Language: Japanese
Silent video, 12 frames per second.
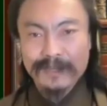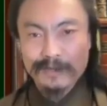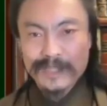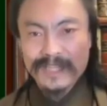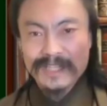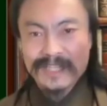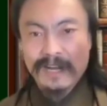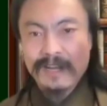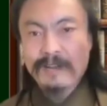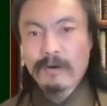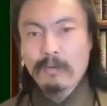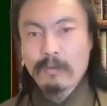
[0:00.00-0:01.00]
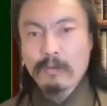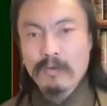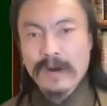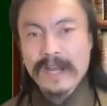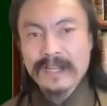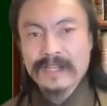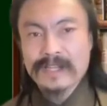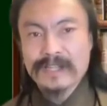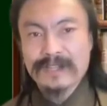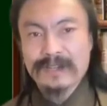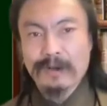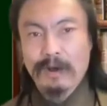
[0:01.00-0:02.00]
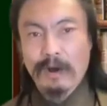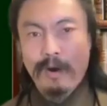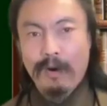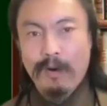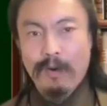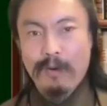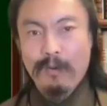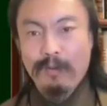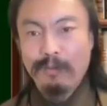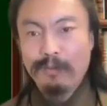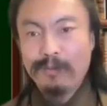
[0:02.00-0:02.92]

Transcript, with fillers: んよろしいですか？ Let's go！